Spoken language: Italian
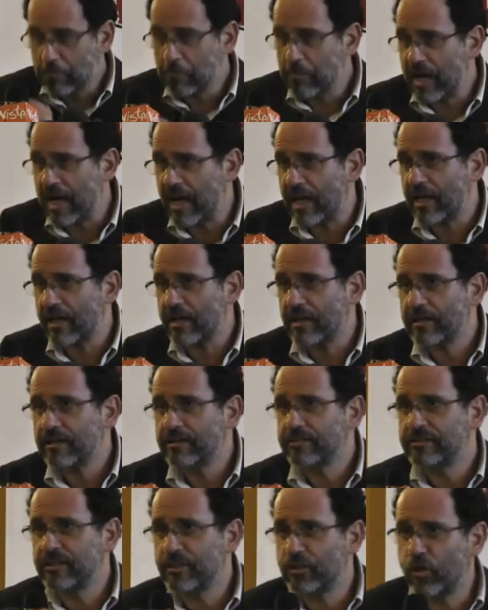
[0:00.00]
Ma
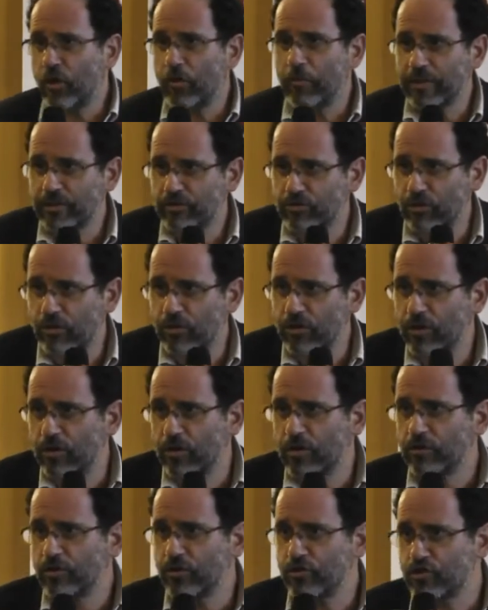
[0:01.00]
siccome
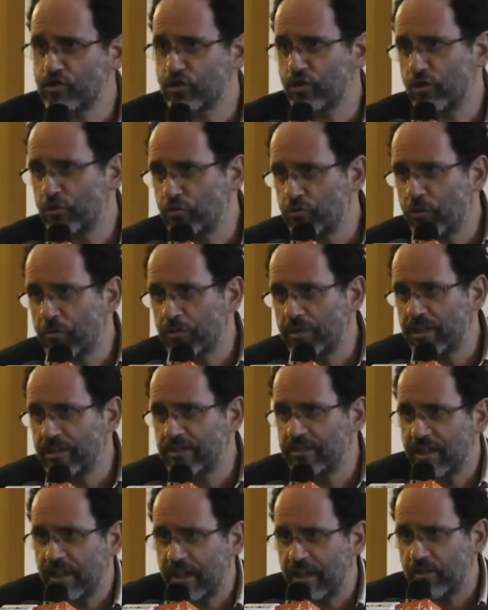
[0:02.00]
sono non solo un uomo
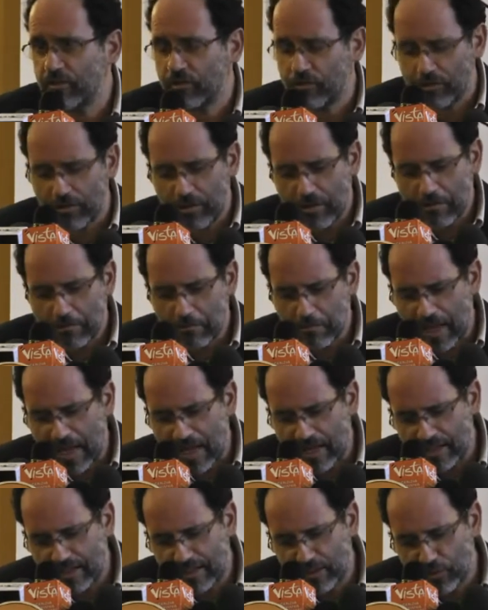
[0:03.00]
del dialogo, ma
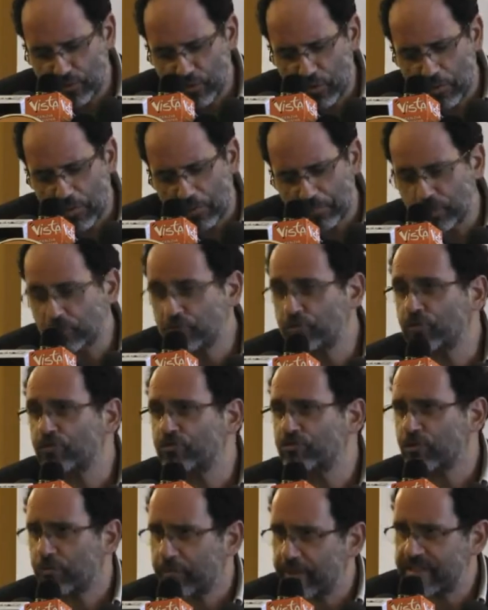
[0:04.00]
anche un uomo
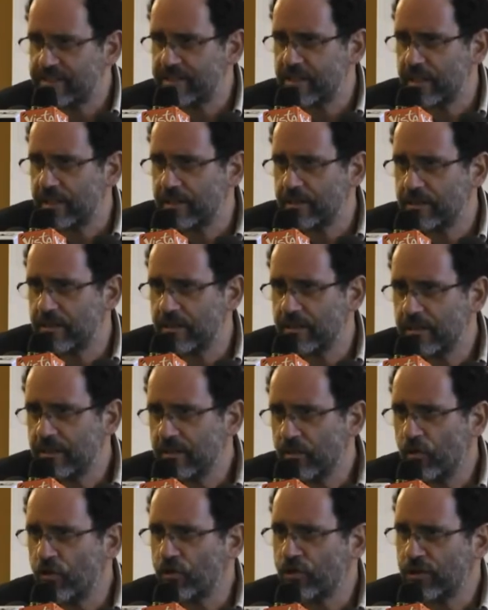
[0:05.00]
piuttosto
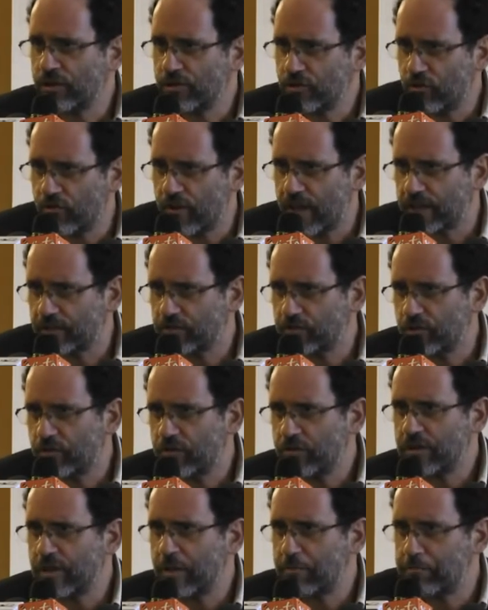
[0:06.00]
paziente, ho rinnovato
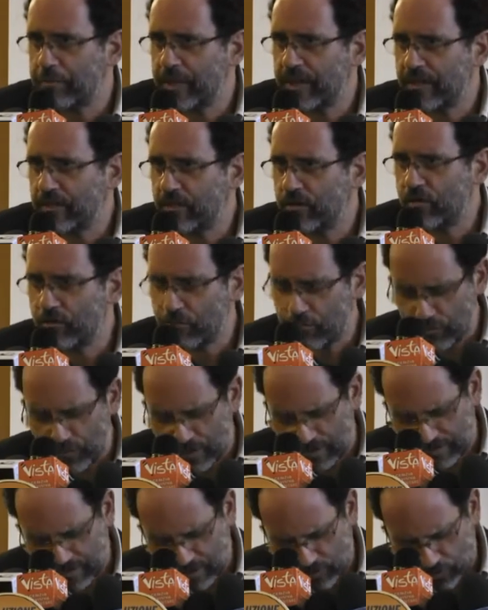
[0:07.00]
l'appello una